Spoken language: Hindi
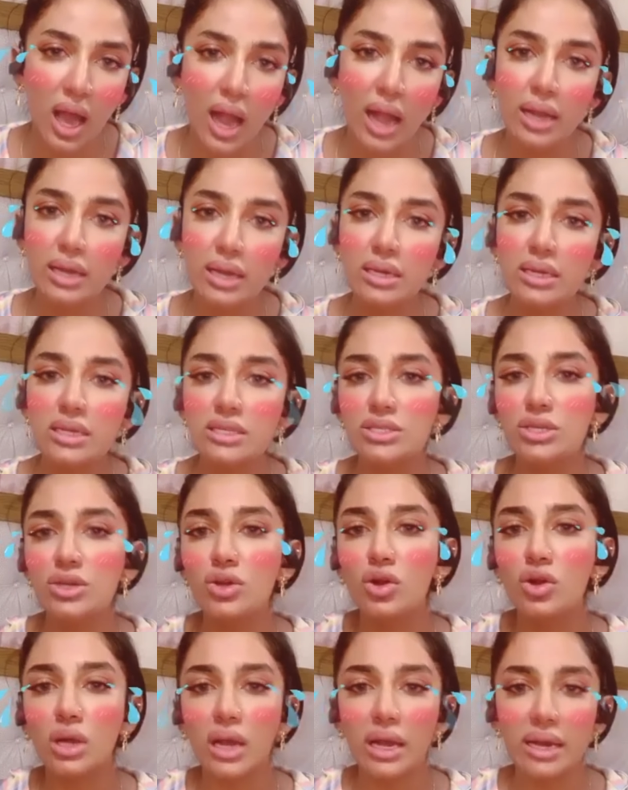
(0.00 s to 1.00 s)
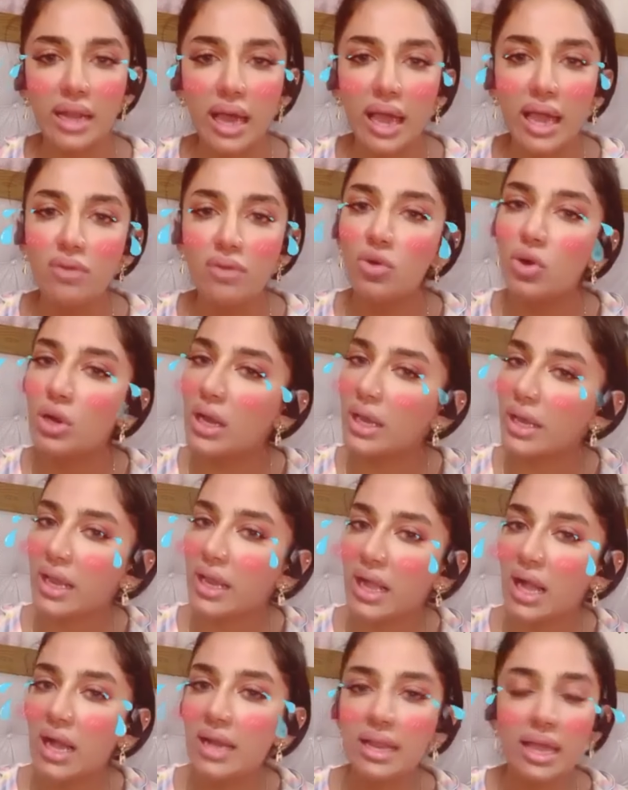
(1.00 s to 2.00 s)
अगर किसी को करना है वो
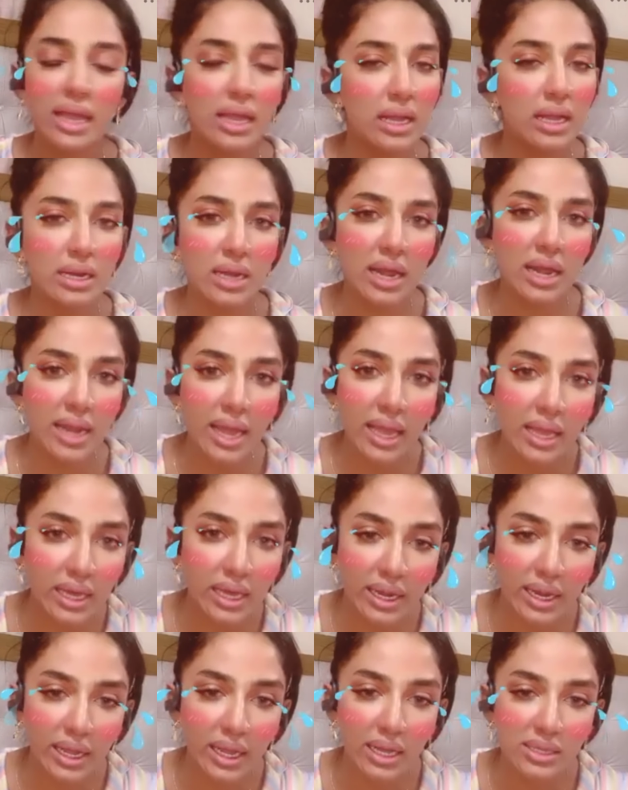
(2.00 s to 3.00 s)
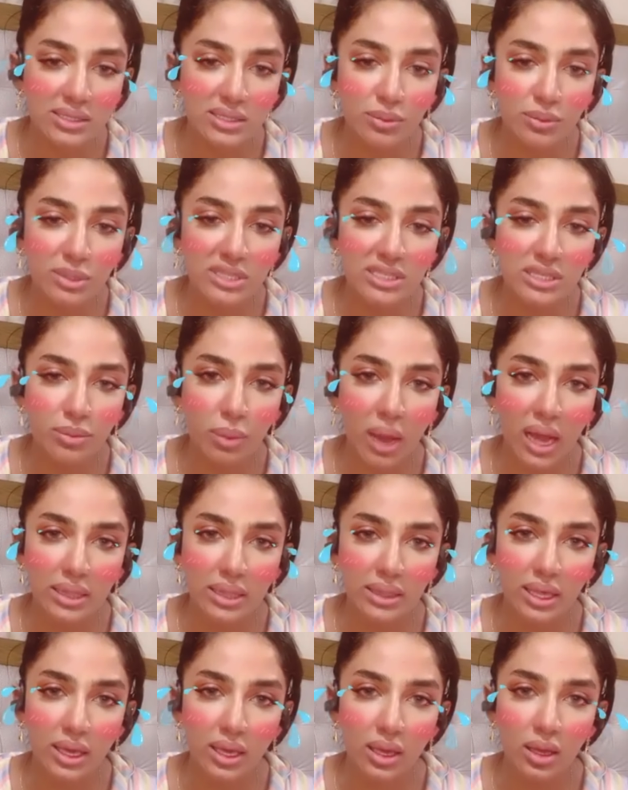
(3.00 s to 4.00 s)
करेगा नहीं करना नहीं करेगा सिंपल सी
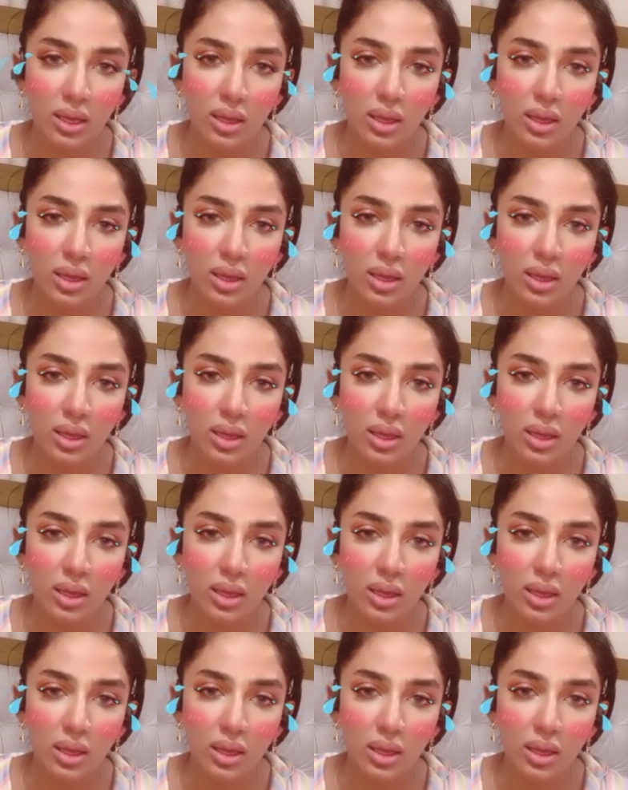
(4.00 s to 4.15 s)
बात है